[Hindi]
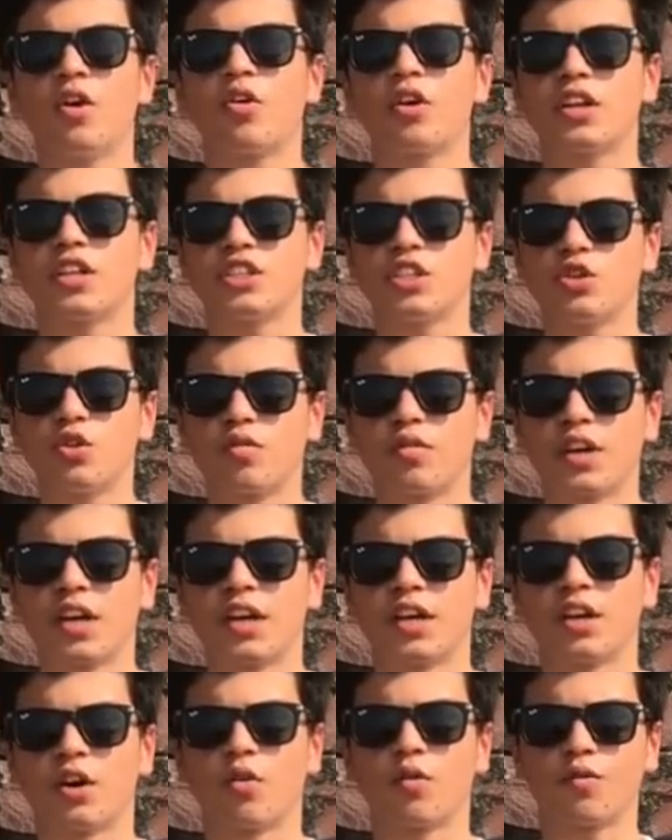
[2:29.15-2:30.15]
और इंजन
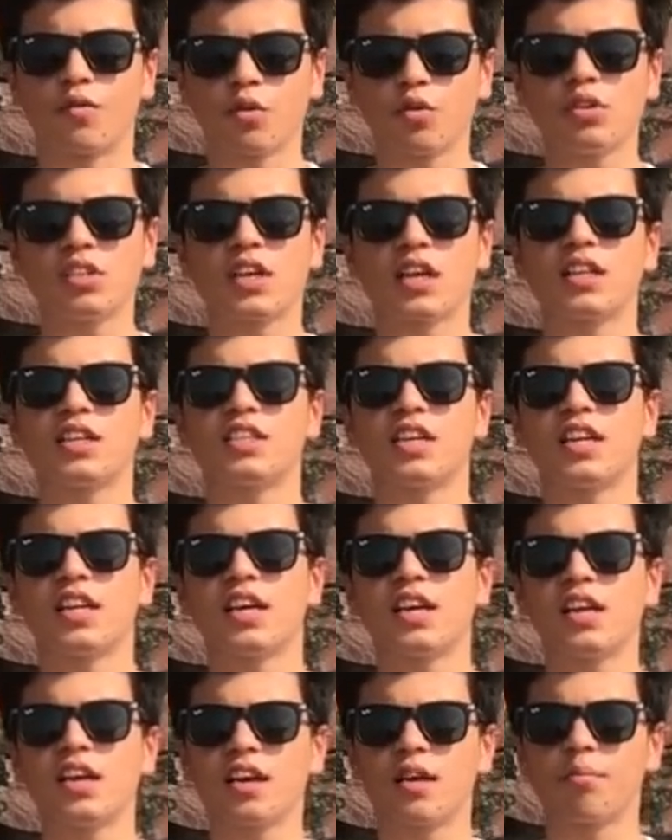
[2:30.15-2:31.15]
ओवरहीट ना हो फ्यूल ज़्यादा
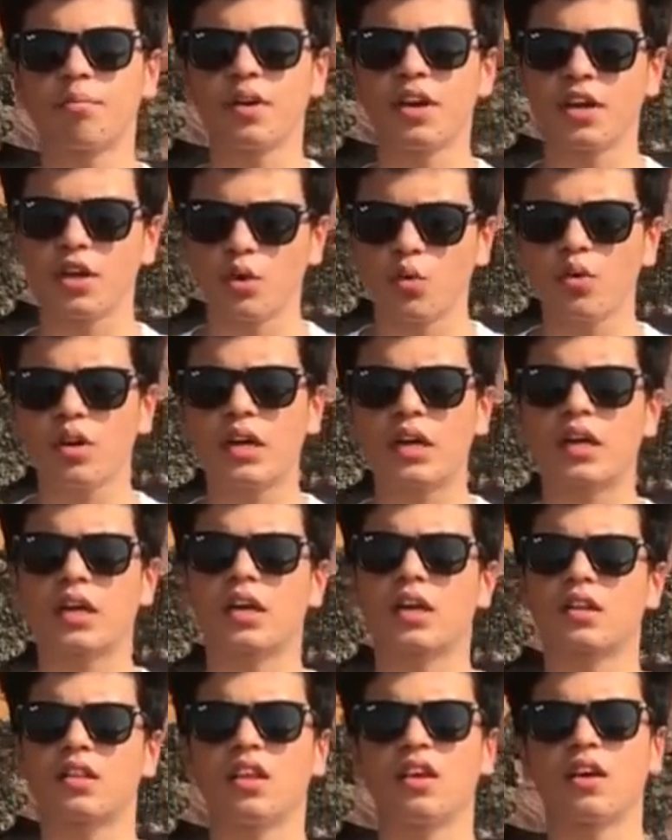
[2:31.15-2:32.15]
जाने के लिए कंपनी ट्यून
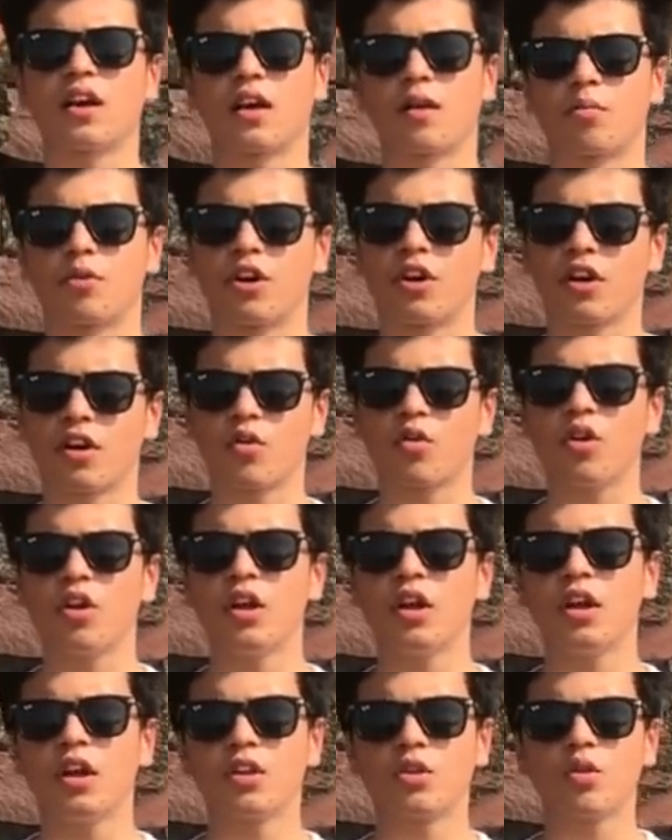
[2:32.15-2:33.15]
करके रखती है कार्बोरेटर को
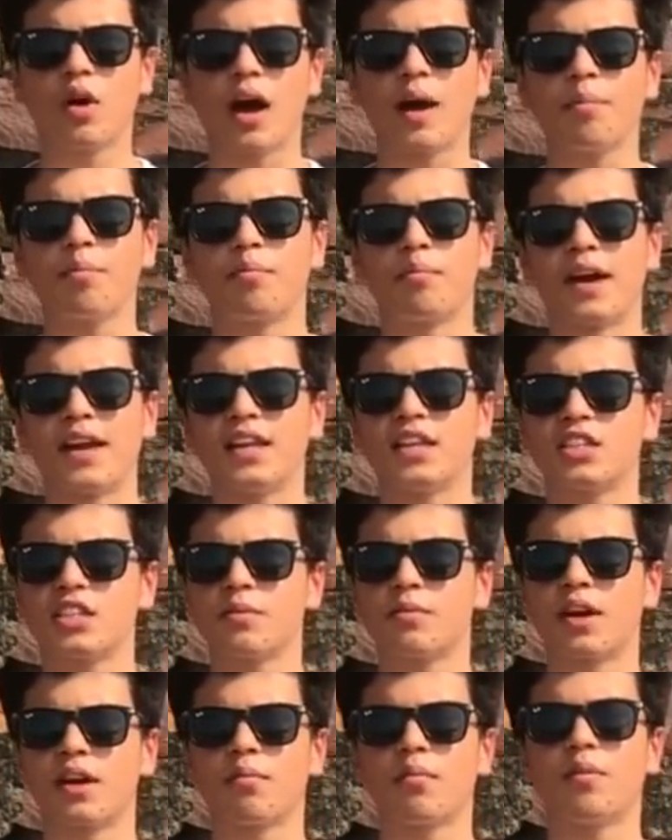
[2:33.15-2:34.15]
तो आप माइलेज
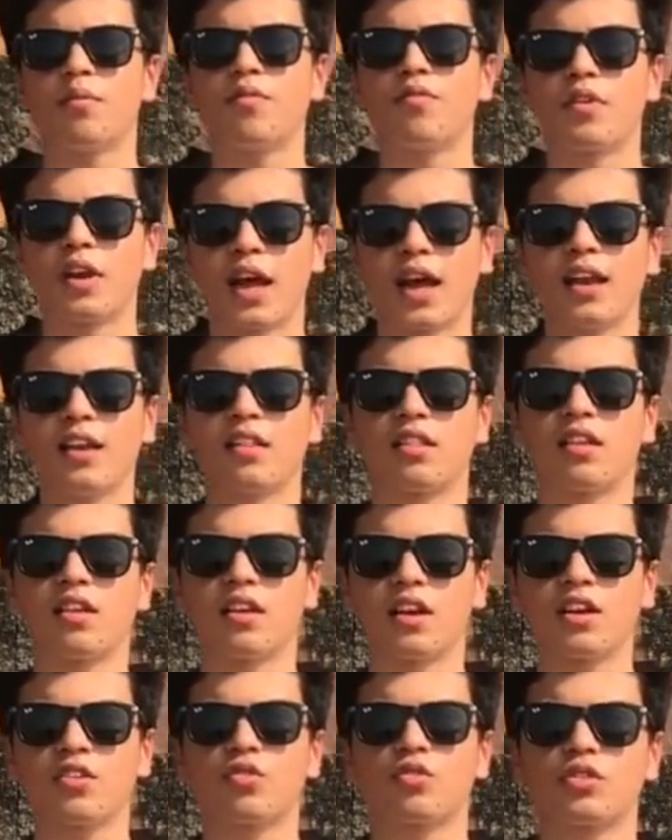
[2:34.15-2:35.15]
के बारे में अभी फिलहाल इतना
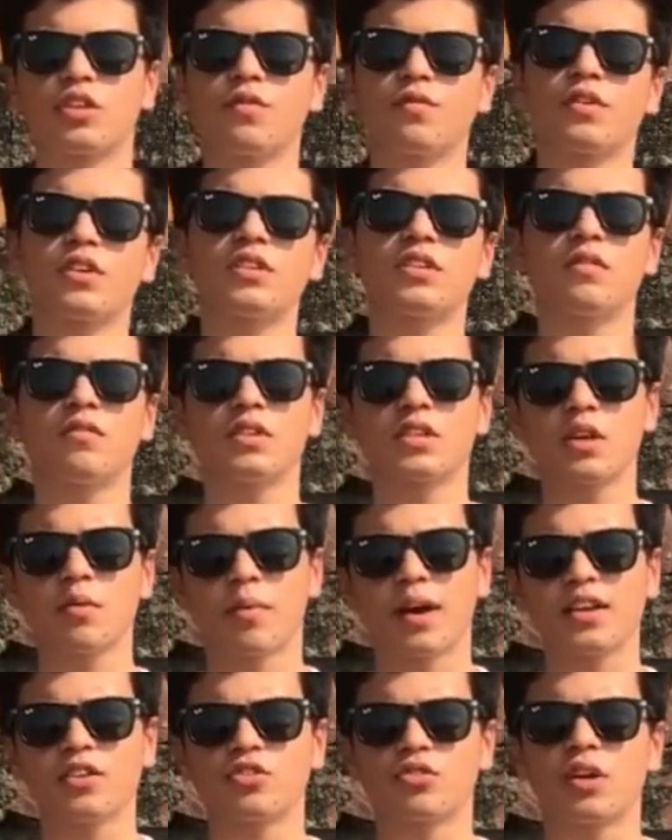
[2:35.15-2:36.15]
ना सोचें फर्स्ट सर्विस के
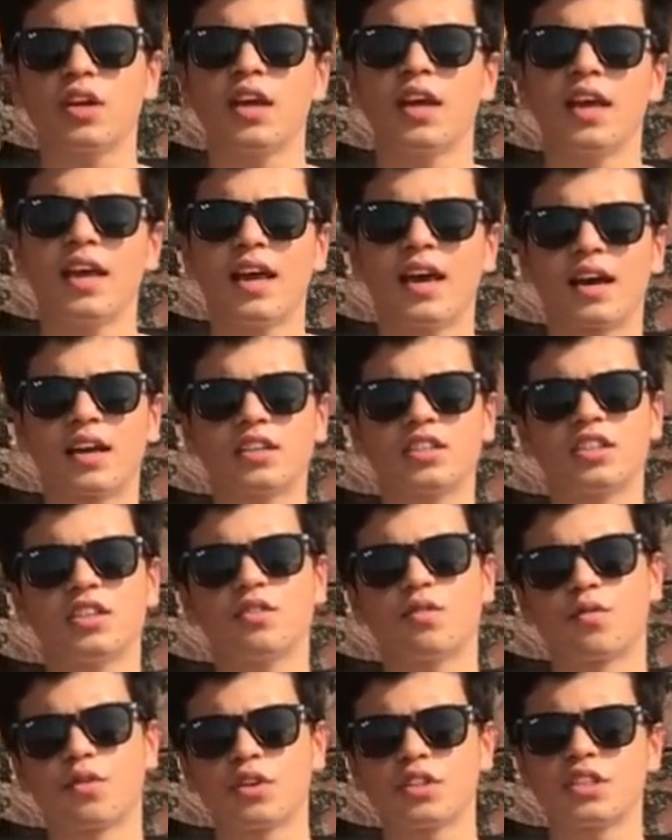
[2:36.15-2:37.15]
बाद जो है हर
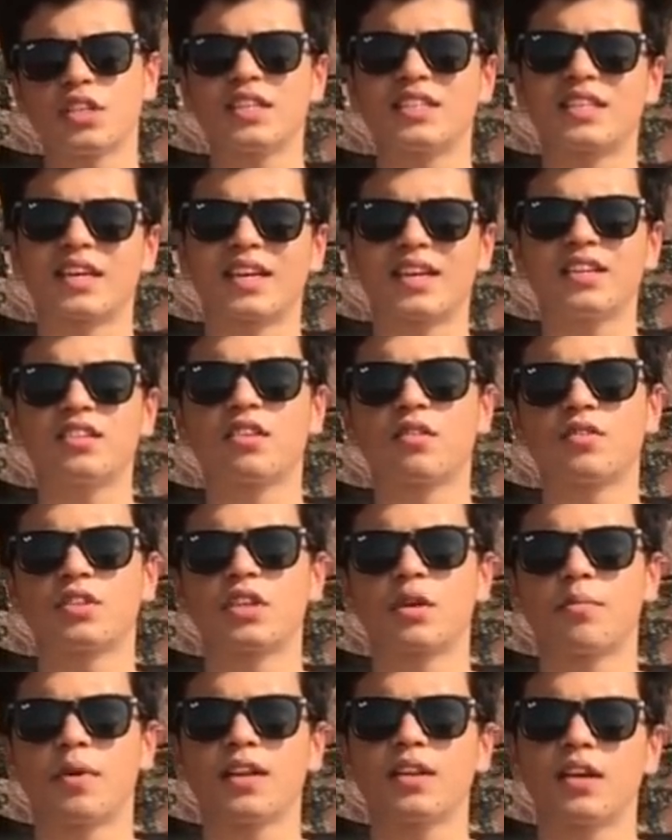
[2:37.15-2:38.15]
चीज़ फर्स्ट या सेकेंड
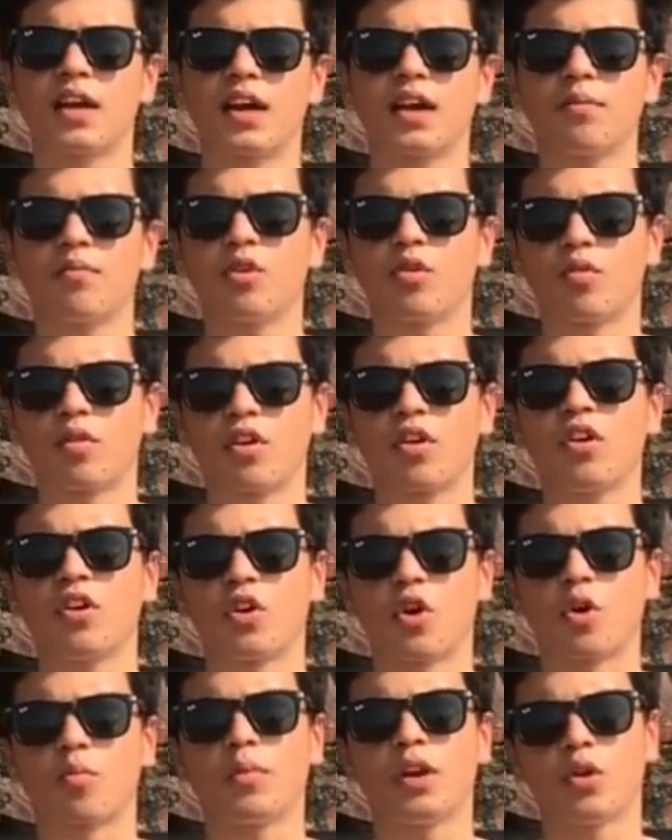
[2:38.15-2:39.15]
सर्विस के बाद गाड़ी में ओवरऑल
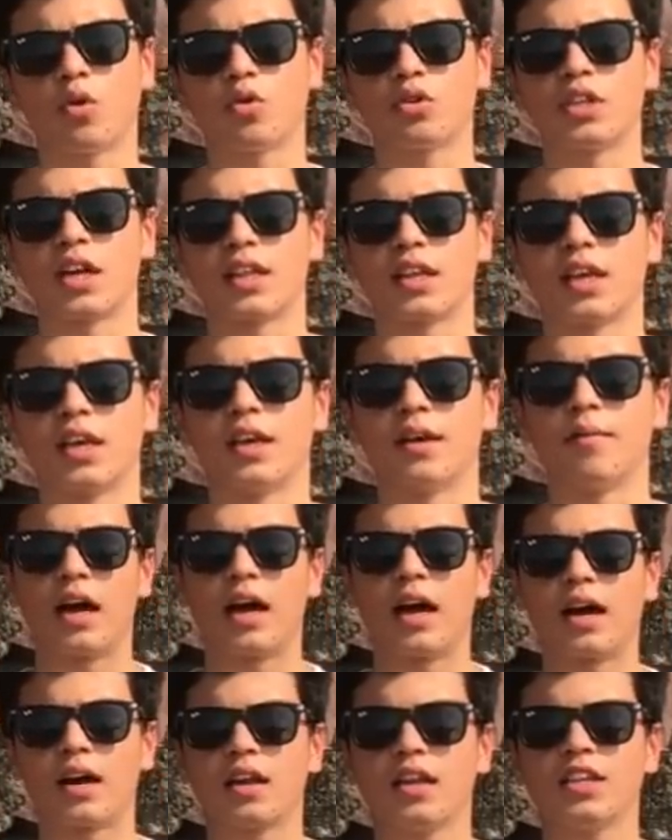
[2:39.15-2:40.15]
नॉर्मल हो जाती है
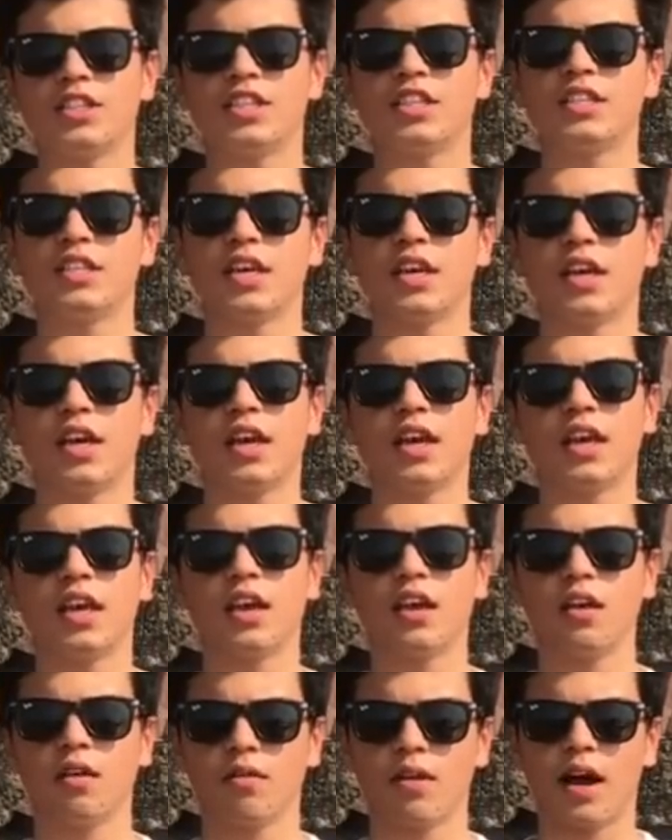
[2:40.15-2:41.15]
अगली चीज़ ये है
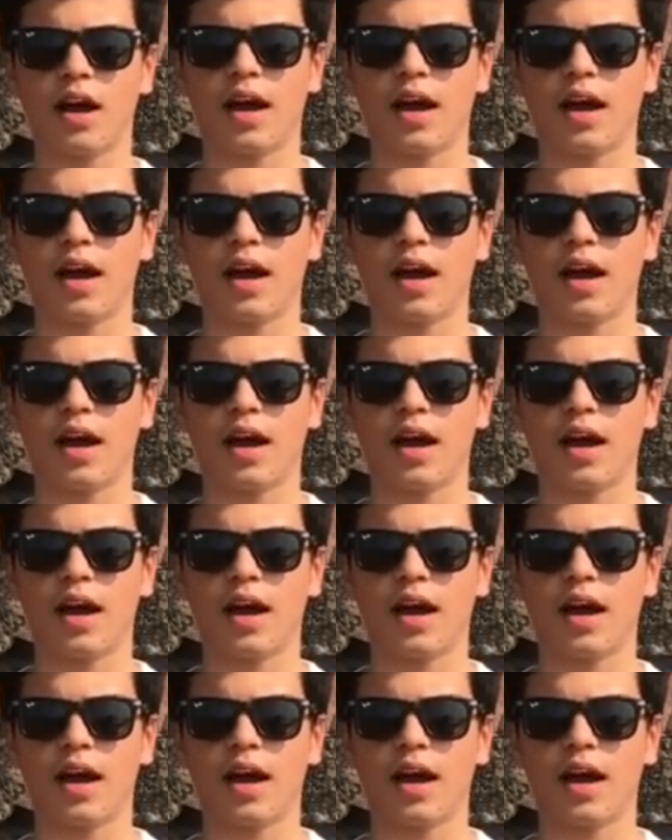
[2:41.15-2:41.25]
कि